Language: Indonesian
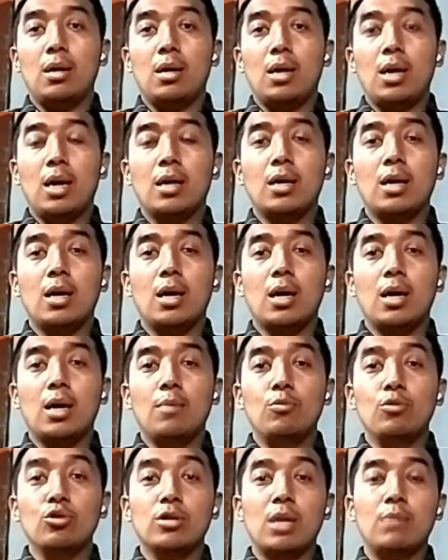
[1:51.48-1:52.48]
uh,
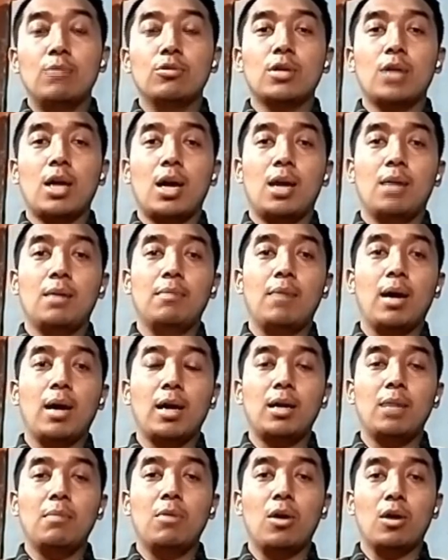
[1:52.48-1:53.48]
ada muntah-muntah,
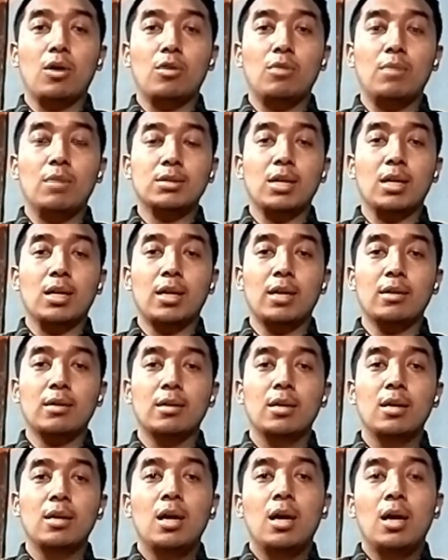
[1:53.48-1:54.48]
makanya dibawa ke rumah
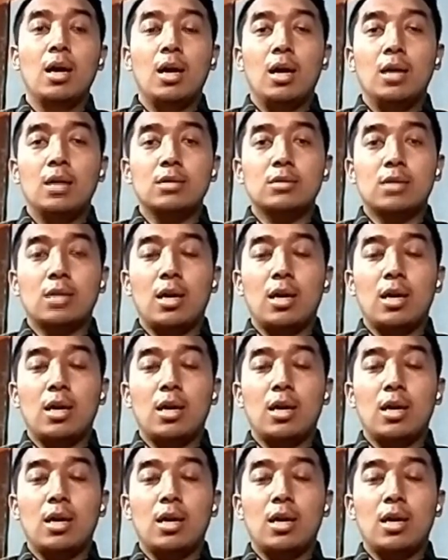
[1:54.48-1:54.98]
sakit. Mm-hmm.